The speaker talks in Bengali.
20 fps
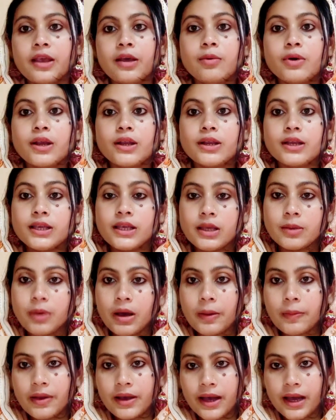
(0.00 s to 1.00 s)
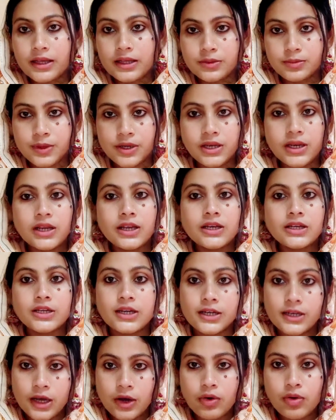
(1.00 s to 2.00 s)
এবং এটি কিভাবে কাচবেন
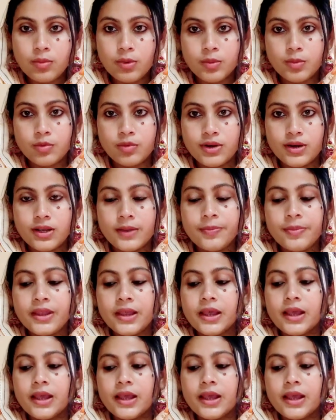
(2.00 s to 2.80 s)
সেটাও আমি বলি